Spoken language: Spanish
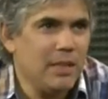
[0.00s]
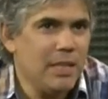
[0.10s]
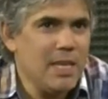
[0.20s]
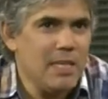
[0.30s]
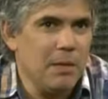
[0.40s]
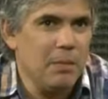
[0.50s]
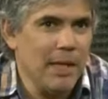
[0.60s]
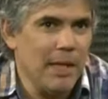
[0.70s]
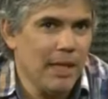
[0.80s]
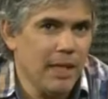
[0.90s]
se
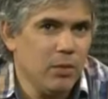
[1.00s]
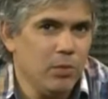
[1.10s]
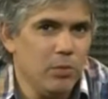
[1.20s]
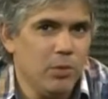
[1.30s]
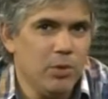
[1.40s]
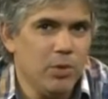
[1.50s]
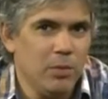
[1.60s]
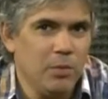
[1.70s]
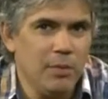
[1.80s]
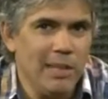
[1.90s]
maneja con mucho
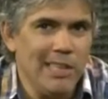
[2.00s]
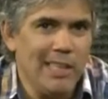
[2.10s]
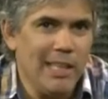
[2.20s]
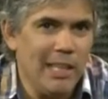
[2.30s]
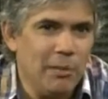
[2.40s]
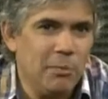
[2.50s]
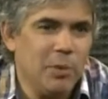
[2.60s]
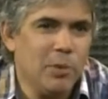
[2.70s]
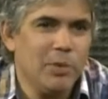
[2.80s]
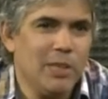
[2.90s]
maniqueísmo,